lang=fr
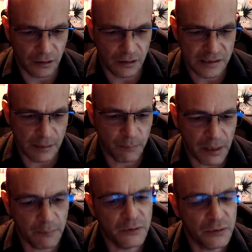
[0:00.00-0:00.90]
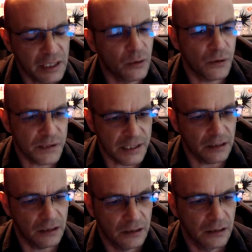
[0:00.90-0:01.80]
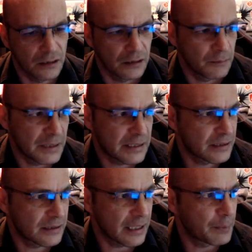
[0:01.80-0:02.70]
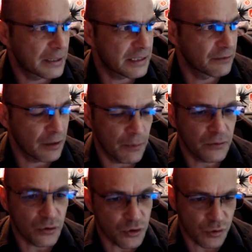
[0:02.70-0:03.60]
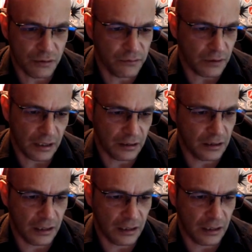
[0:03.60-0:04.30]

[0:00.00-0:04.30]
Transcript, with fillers: ça me permet de dégrossir mais c'est après c'est vraiment de suivre la,